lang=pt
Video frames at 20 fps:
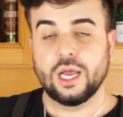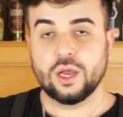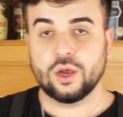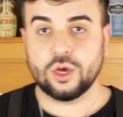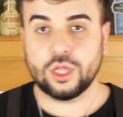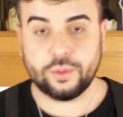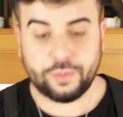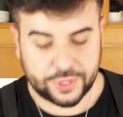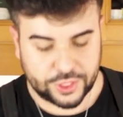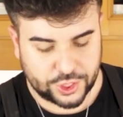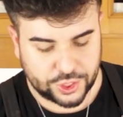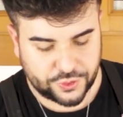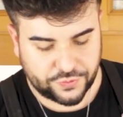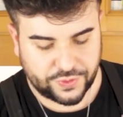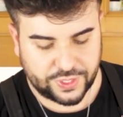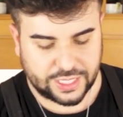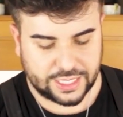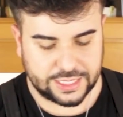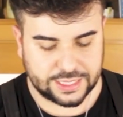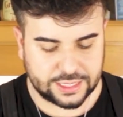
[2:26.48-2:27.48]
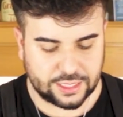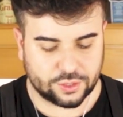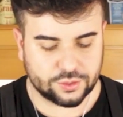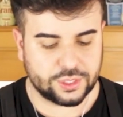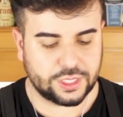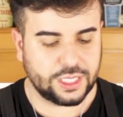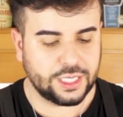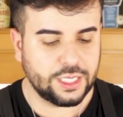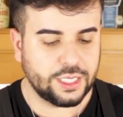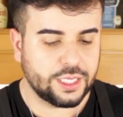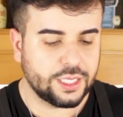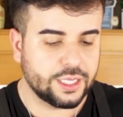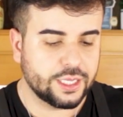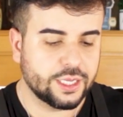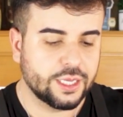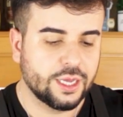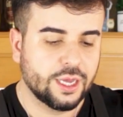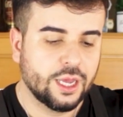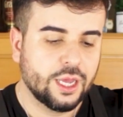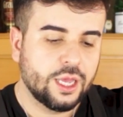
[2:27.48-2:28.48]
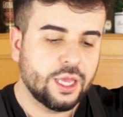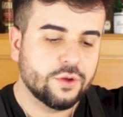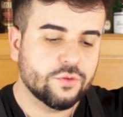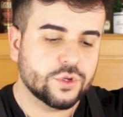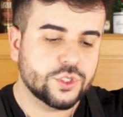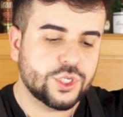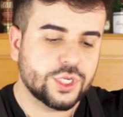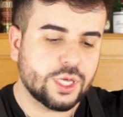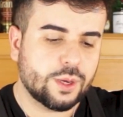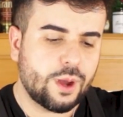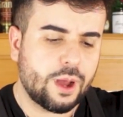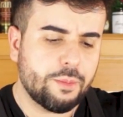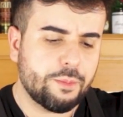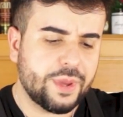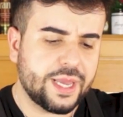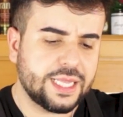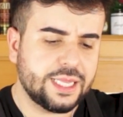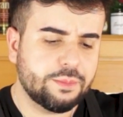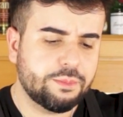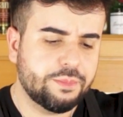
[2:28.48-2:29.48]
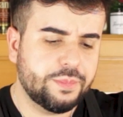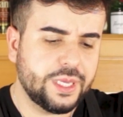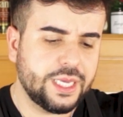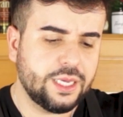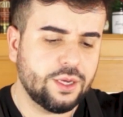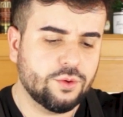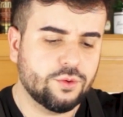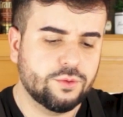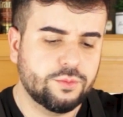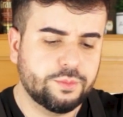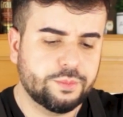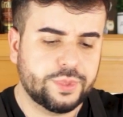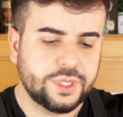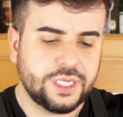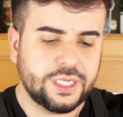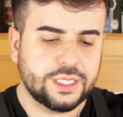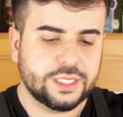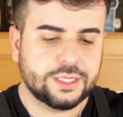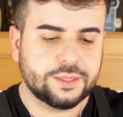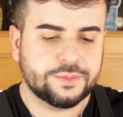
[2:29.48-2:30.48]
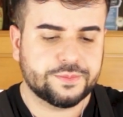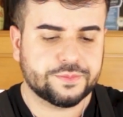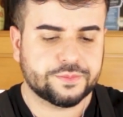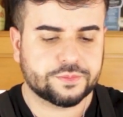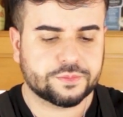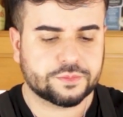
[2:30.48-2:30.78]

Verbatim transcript: Agora para a gente finalizar o drink, eu vou tirar uma pele bem comprida.